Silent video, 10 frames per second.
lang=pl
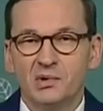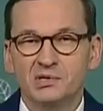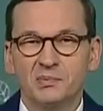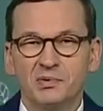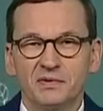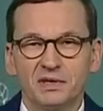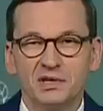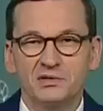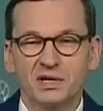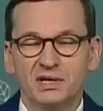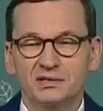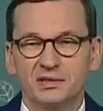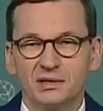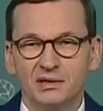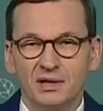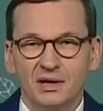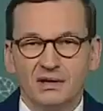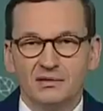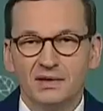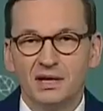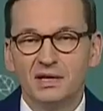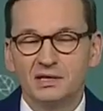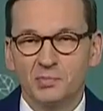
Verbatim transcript: Można powiedzieć, że jest to wielkie